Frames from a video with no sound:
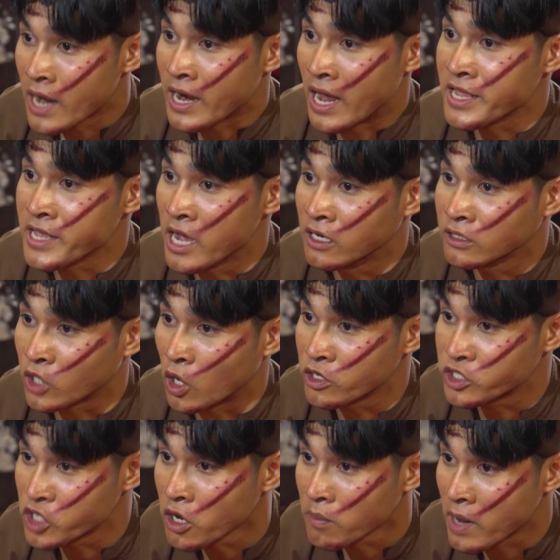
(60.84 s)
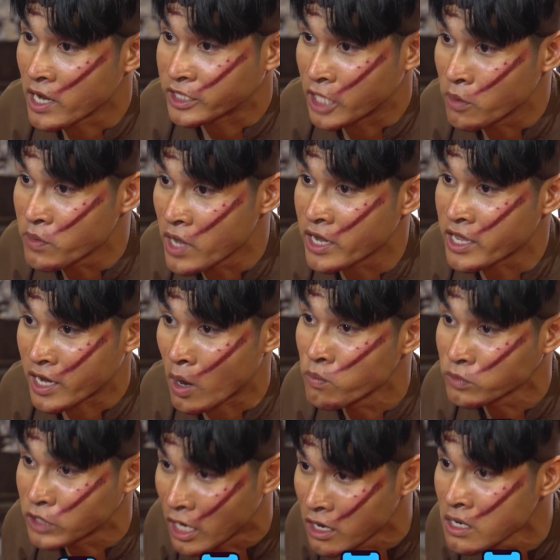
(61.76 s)
đã nhận tội trước mặt tiểu nhân và
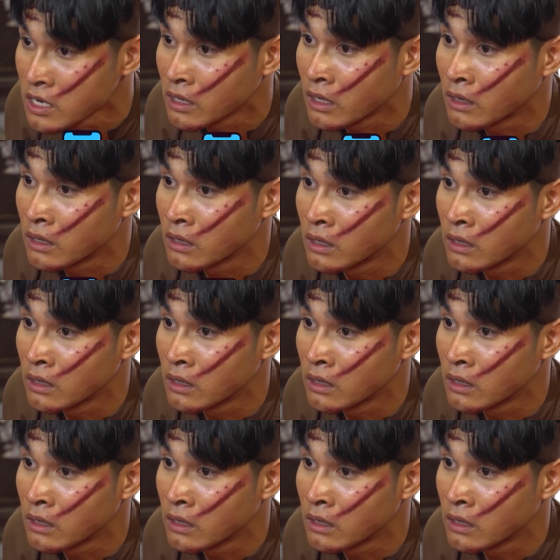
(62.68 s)
trương công tử